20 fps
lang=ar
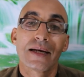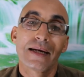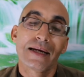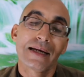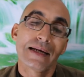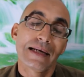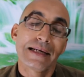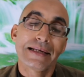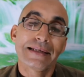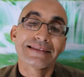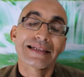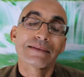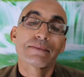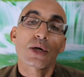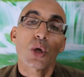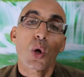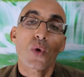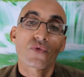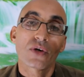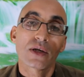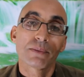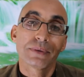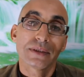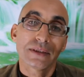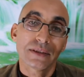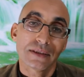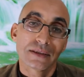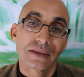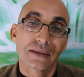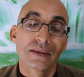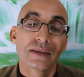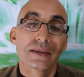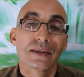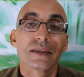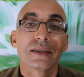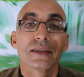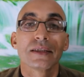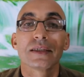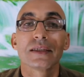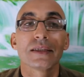يعني المعروفة ب
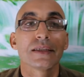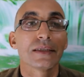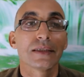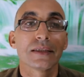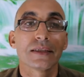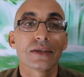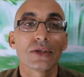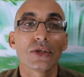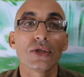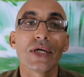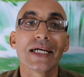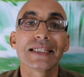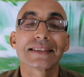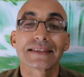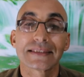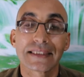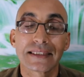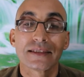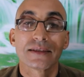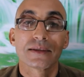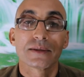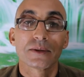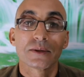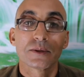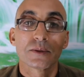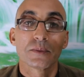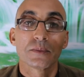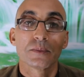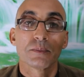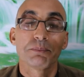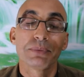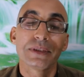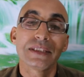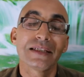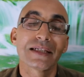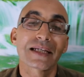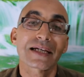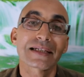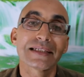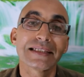آه، اس سي
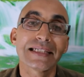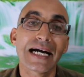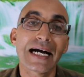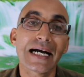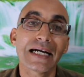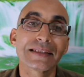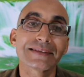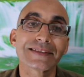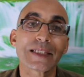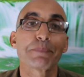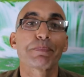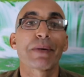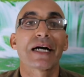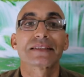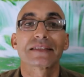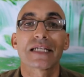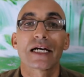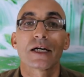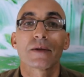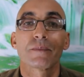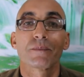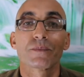بالقليعة تيبازا